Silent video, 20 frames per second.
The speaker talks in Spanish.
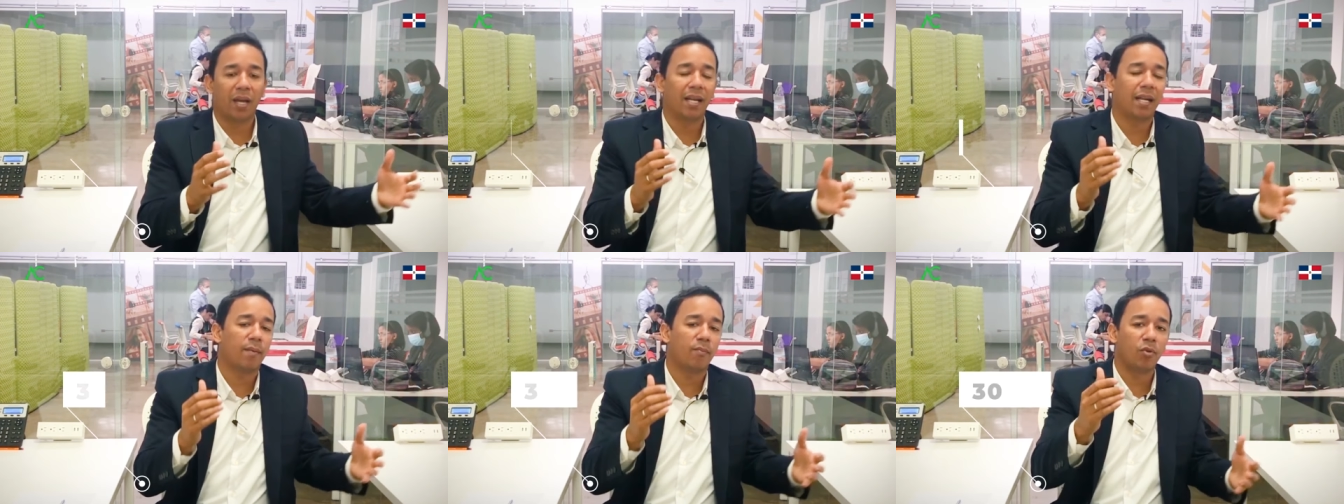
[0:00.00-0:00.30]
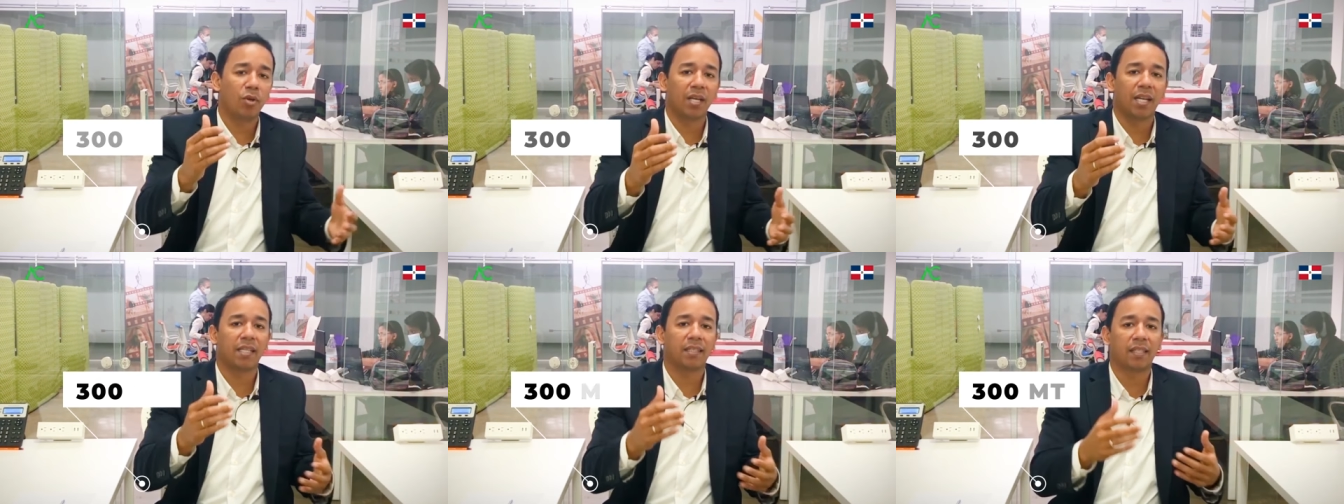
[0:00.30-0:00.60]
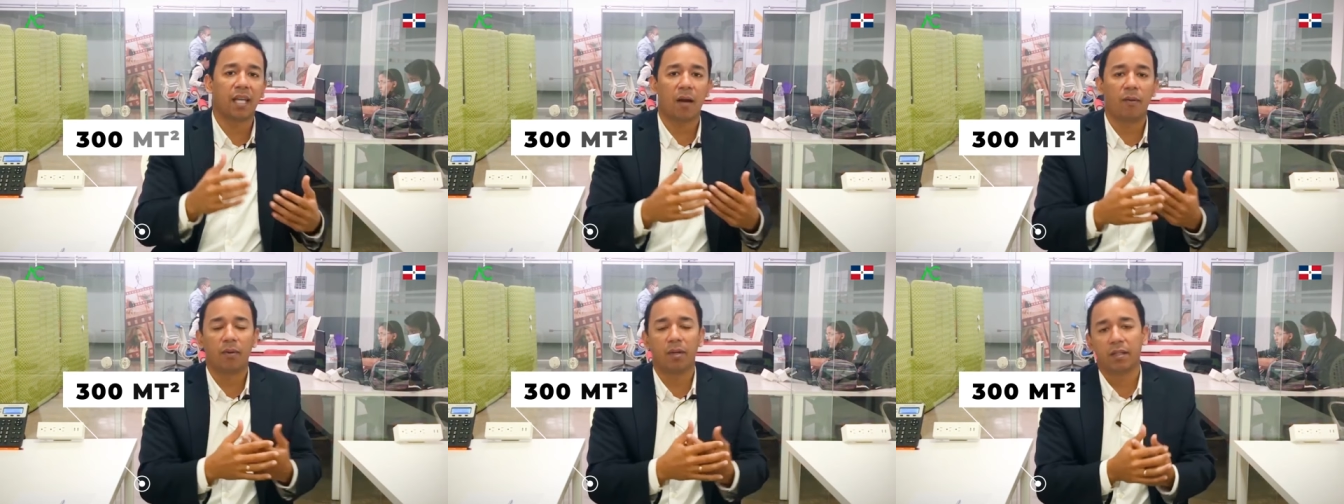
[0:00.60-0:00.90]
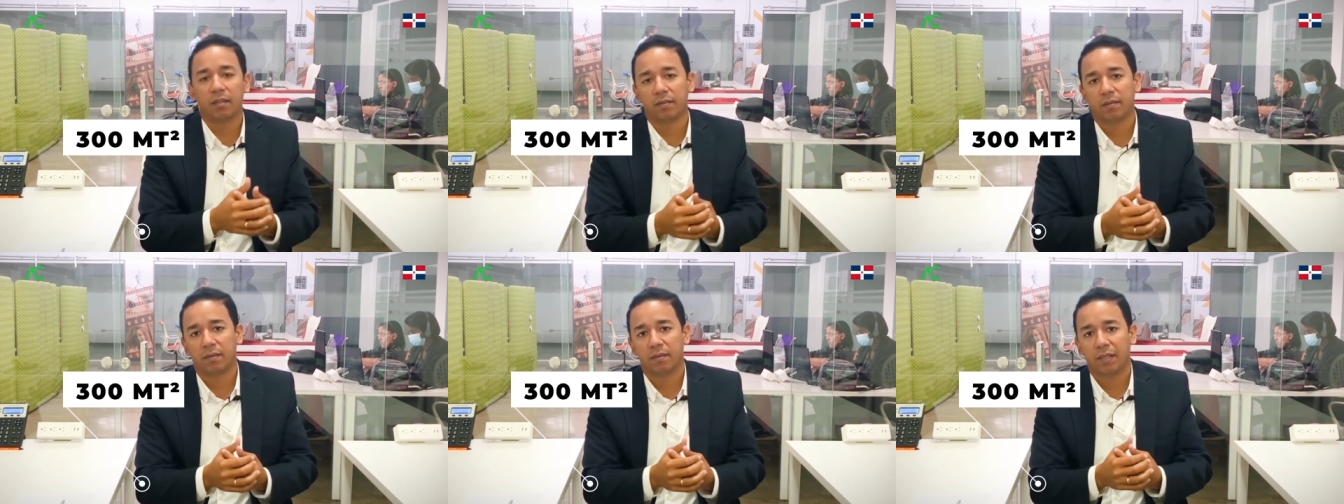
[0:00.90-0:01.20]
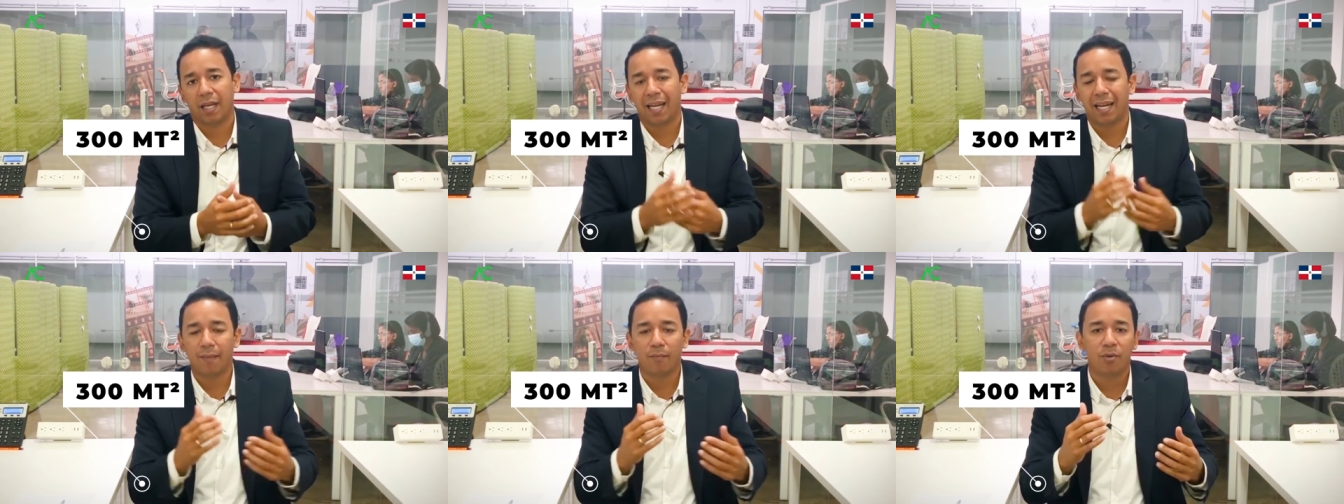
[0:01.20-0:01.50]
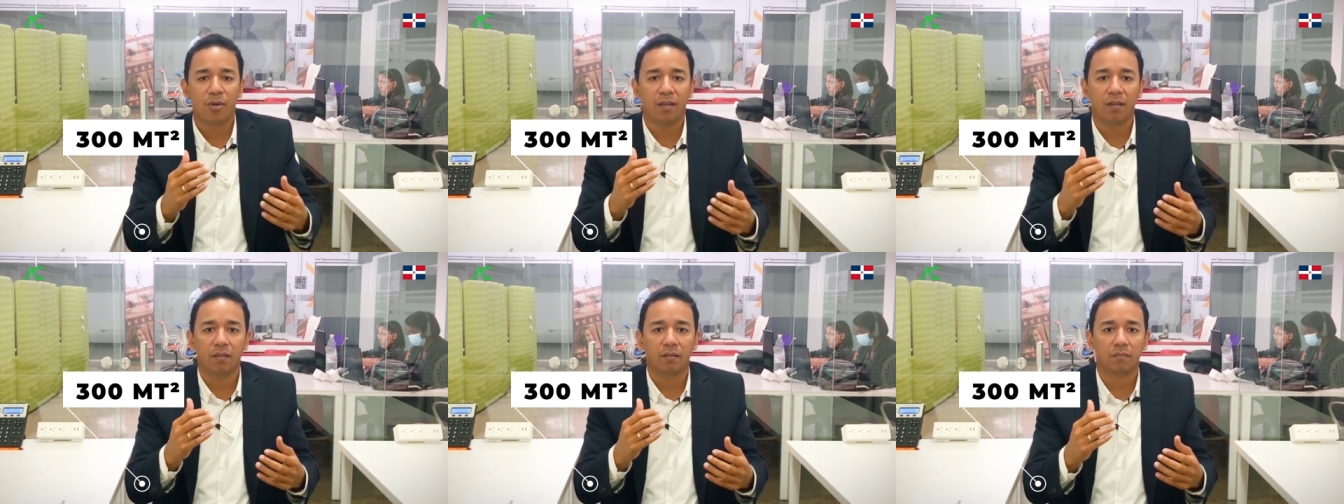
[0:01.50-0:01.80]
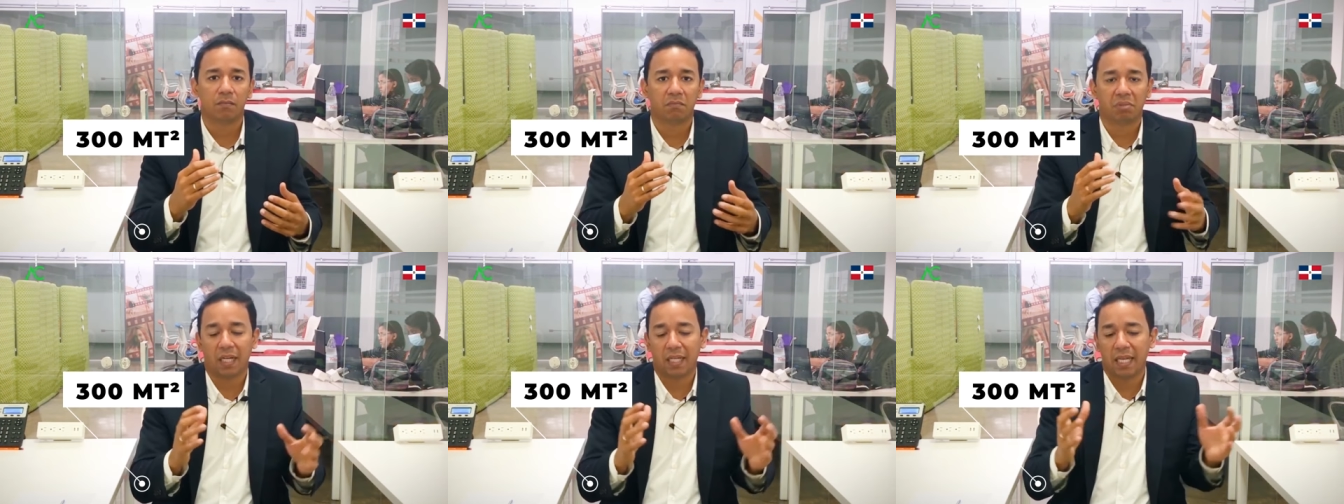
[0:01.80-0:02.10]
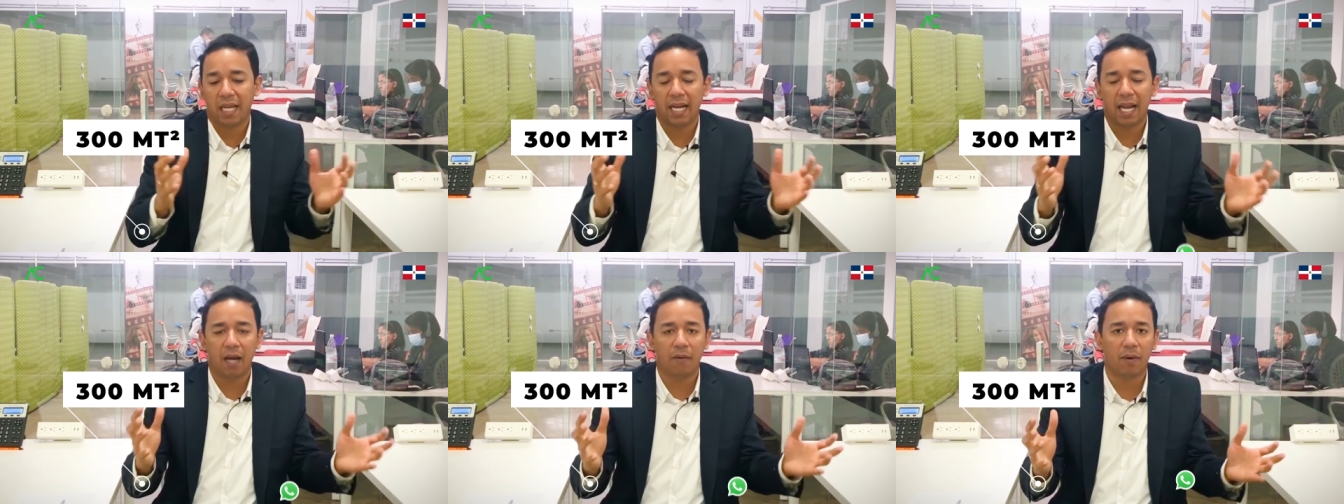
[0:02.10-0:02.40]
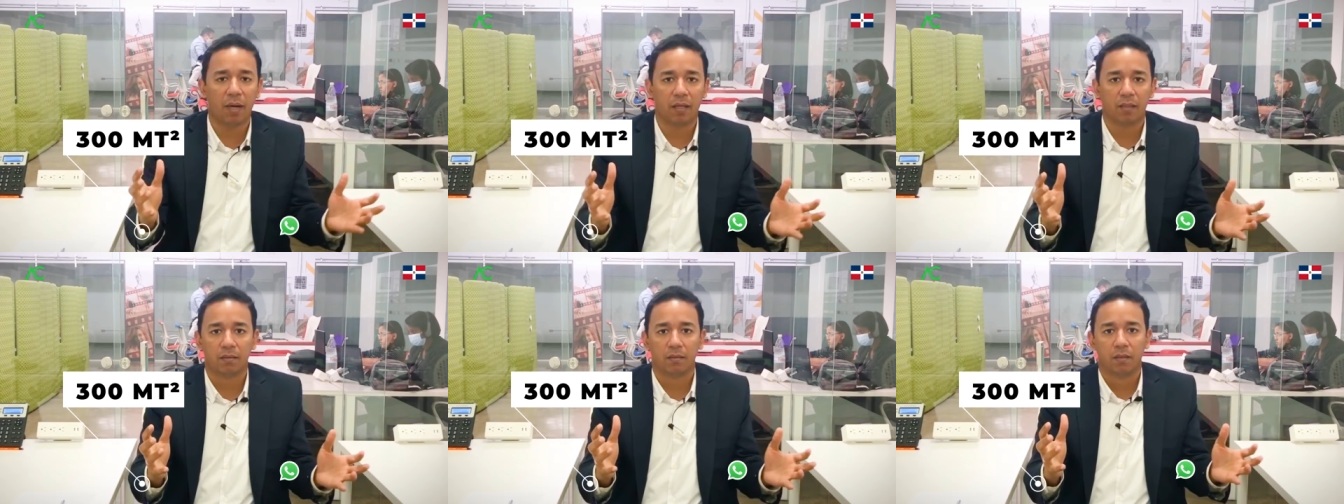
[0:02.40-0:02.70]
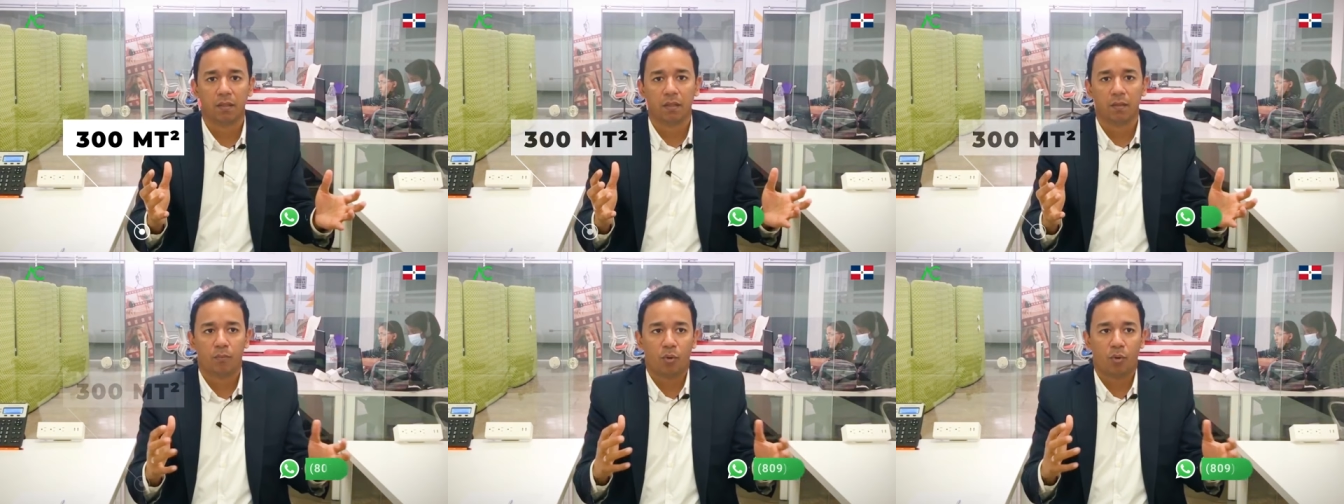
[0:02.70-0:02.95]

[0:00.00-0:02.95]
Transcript: era muy rentable. Era muy, se alquilaba,